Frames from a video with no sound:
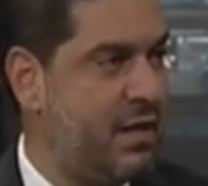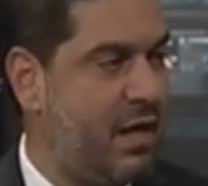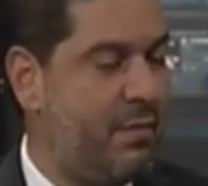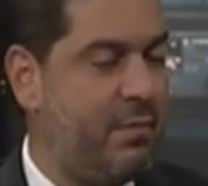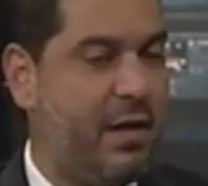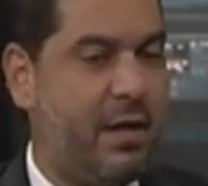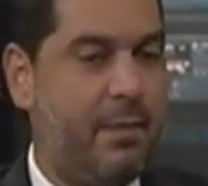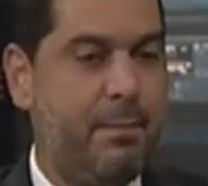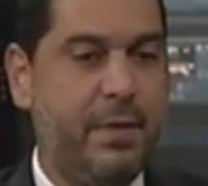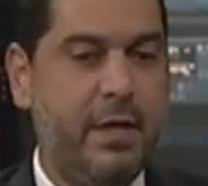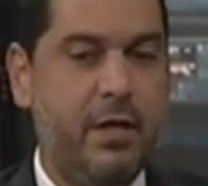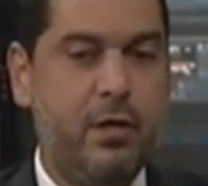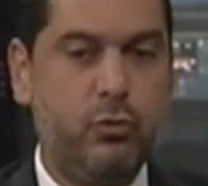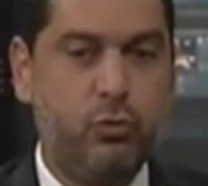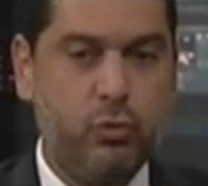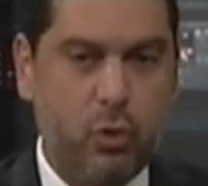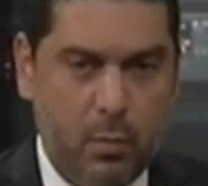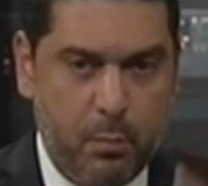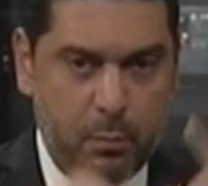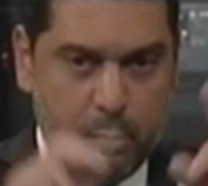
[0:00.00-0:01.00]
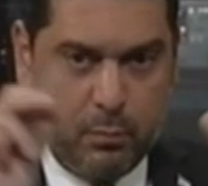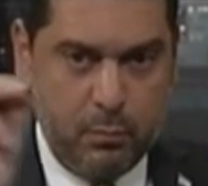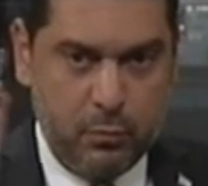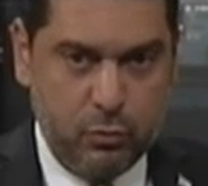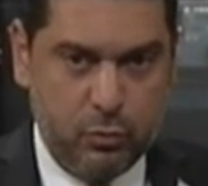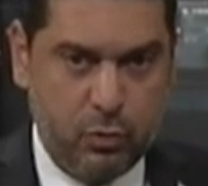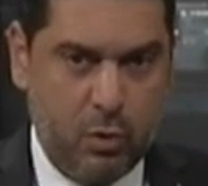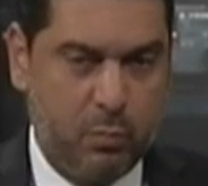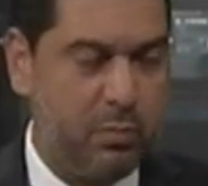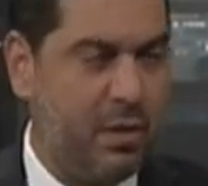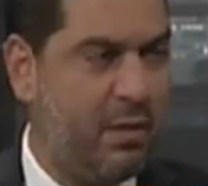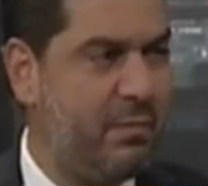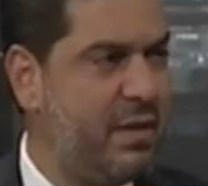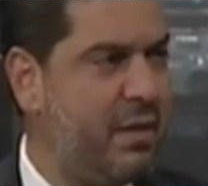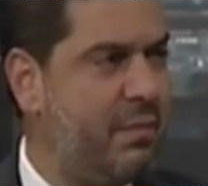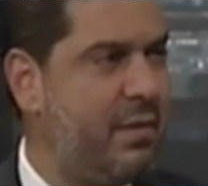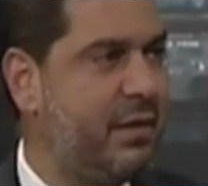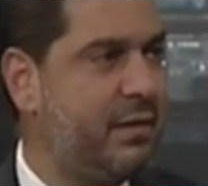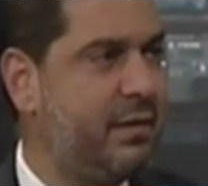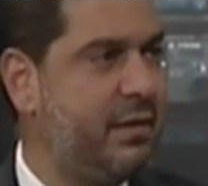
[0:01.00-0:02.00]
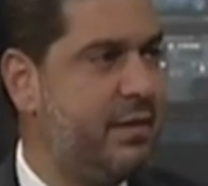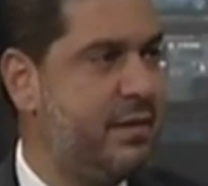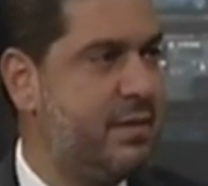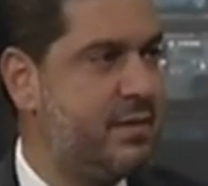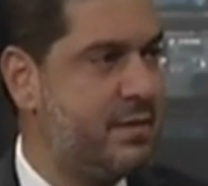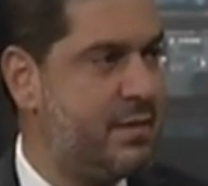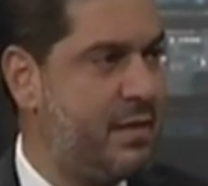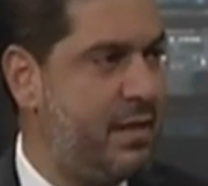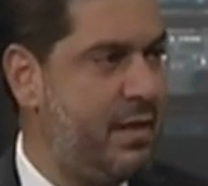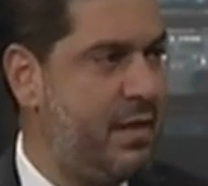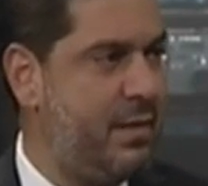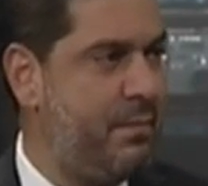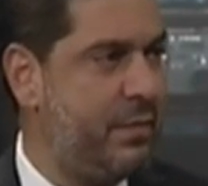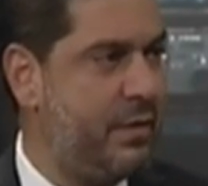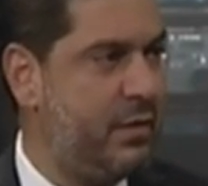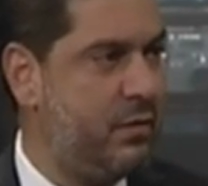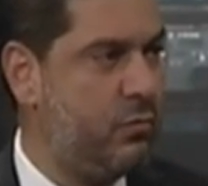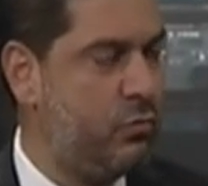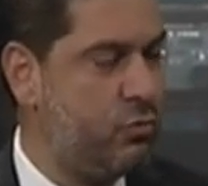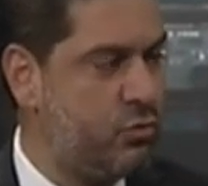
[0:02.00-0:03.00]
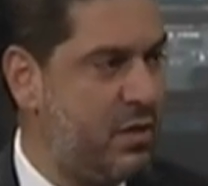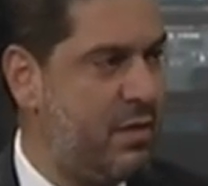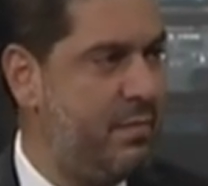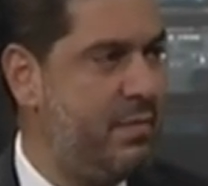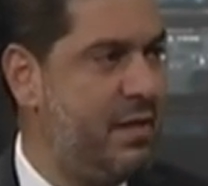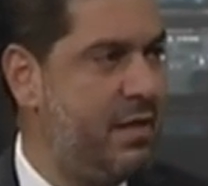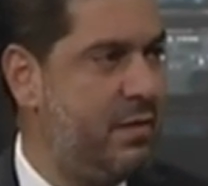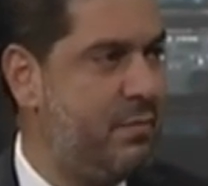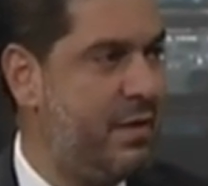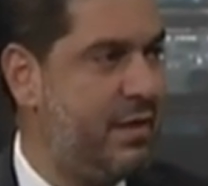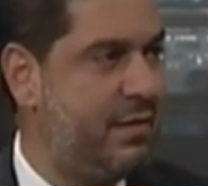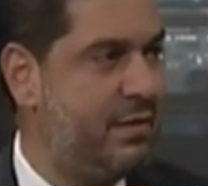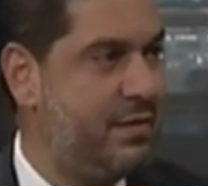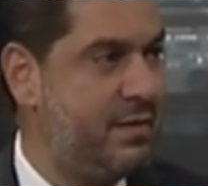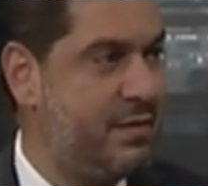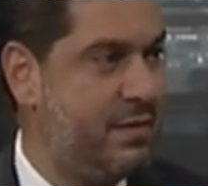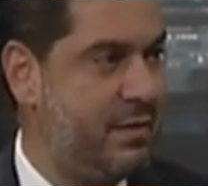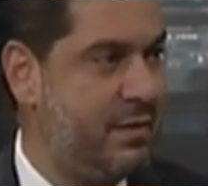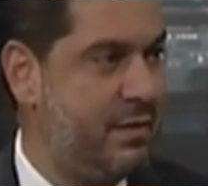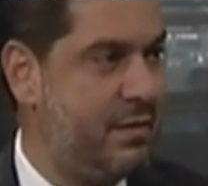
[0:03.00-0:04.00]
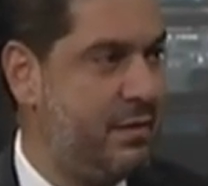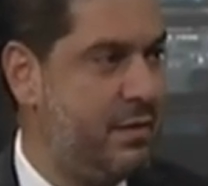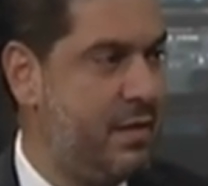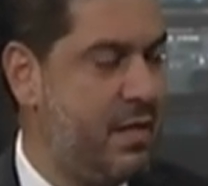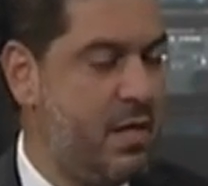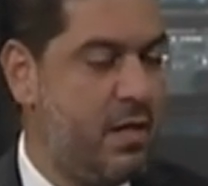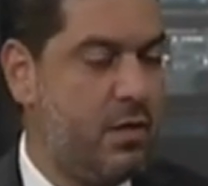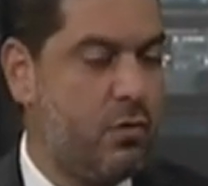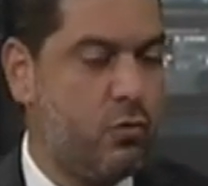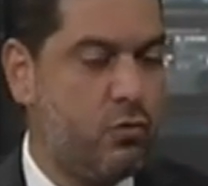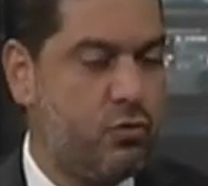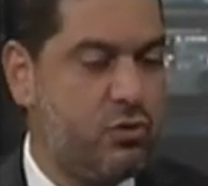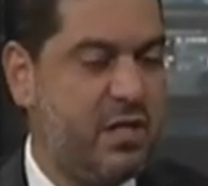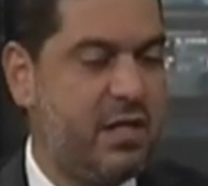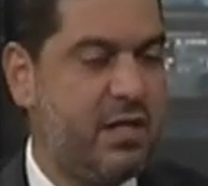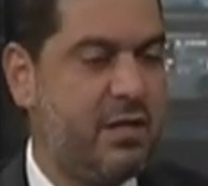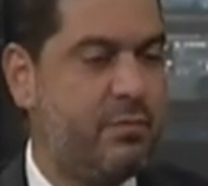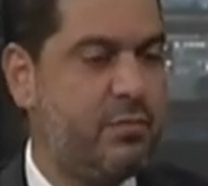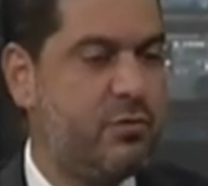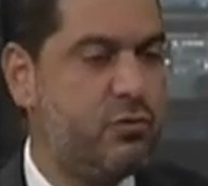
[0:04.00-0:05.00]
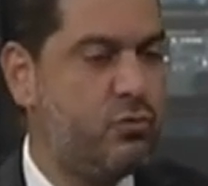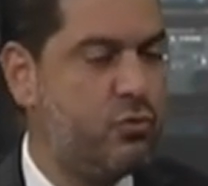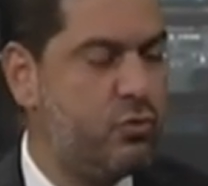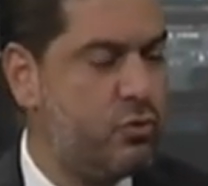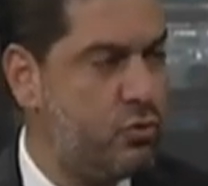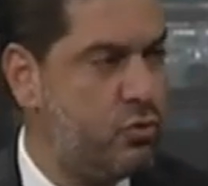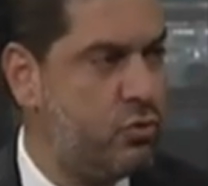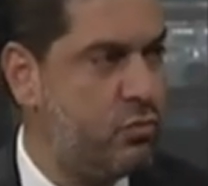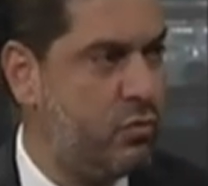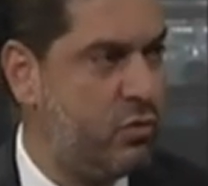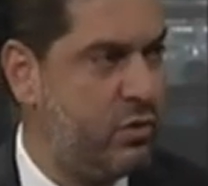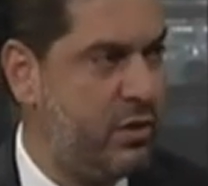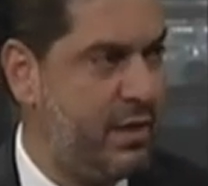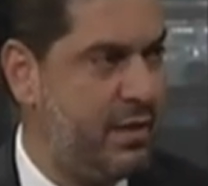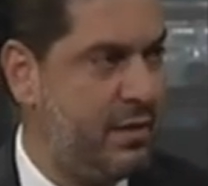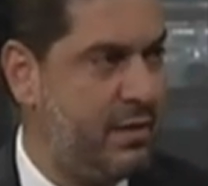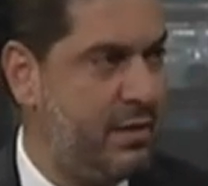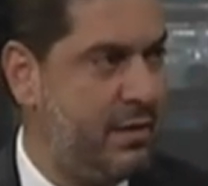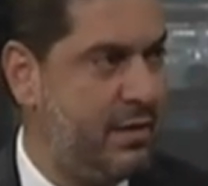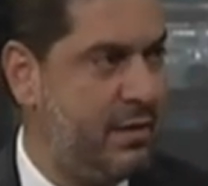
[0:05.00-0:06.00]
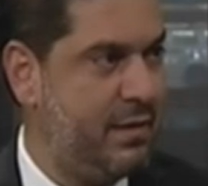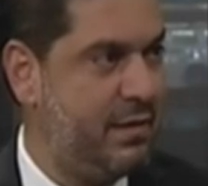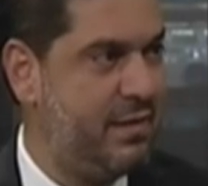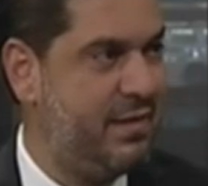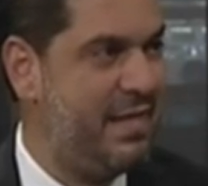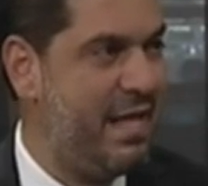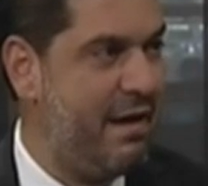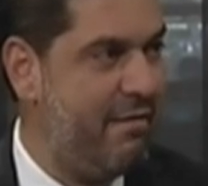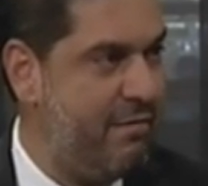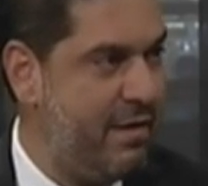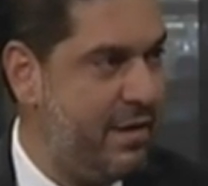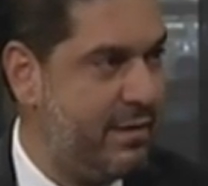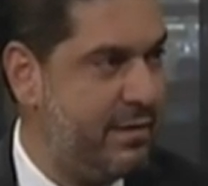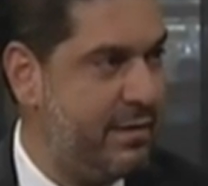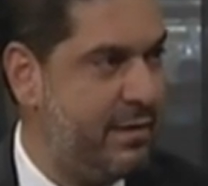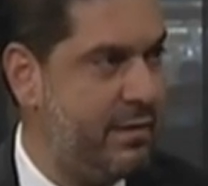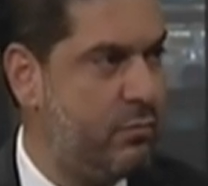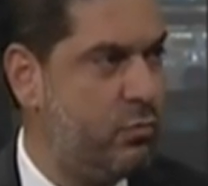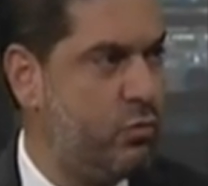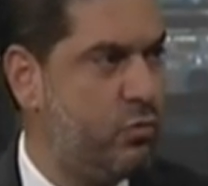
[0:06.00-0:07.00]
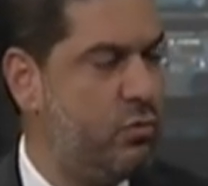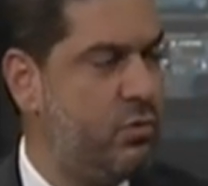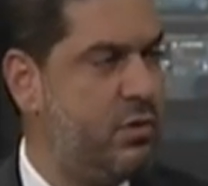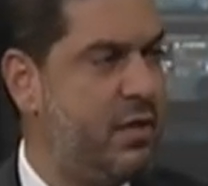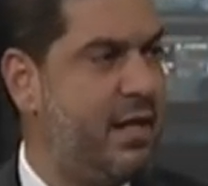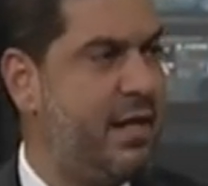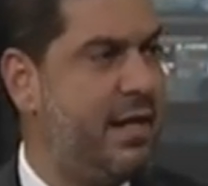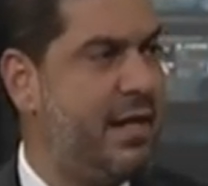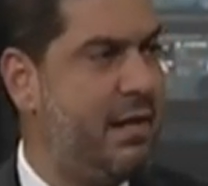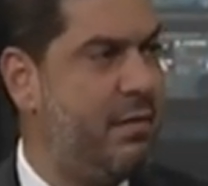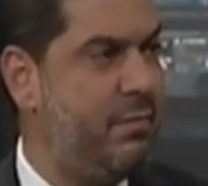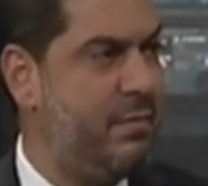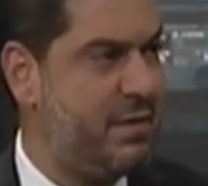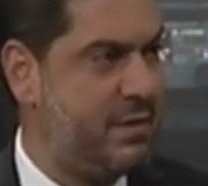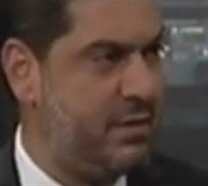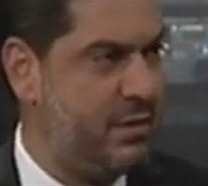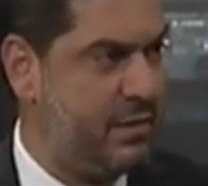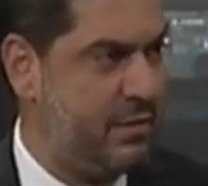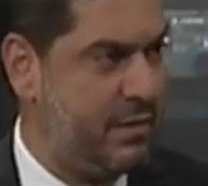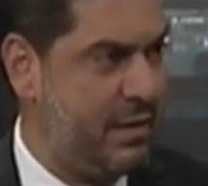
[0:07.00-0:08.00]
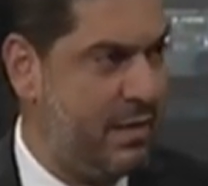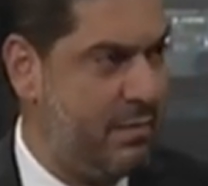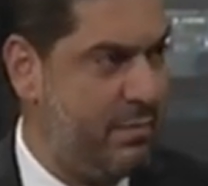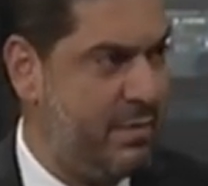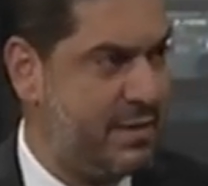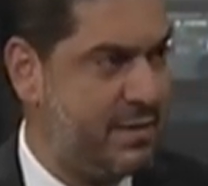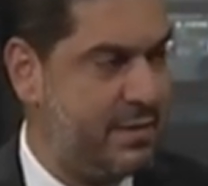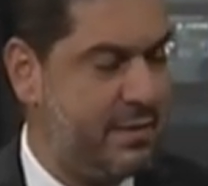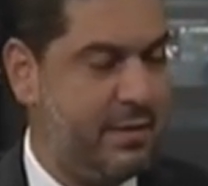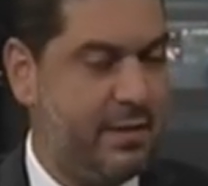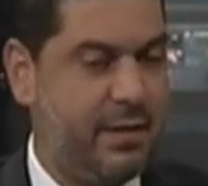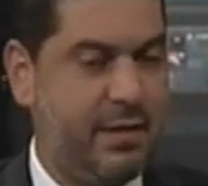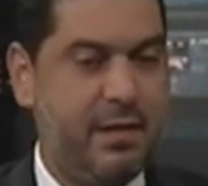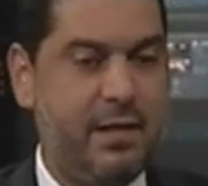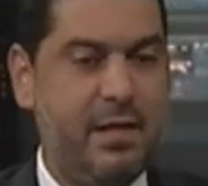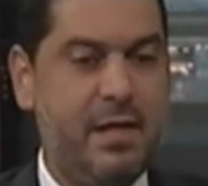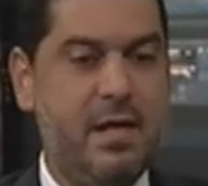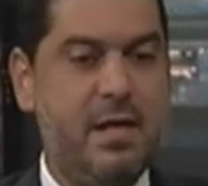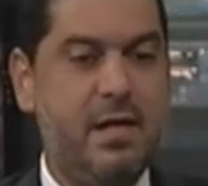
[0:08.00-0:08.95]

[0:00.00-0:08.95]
Ama top, toplamda baktığınızda Ulusal Birlik Partisi'nin Cumhuriyeti'nin Kuzey Kıbrıs Türk Cumhuriyeti devletinin bugünlere gelmes gelmesinde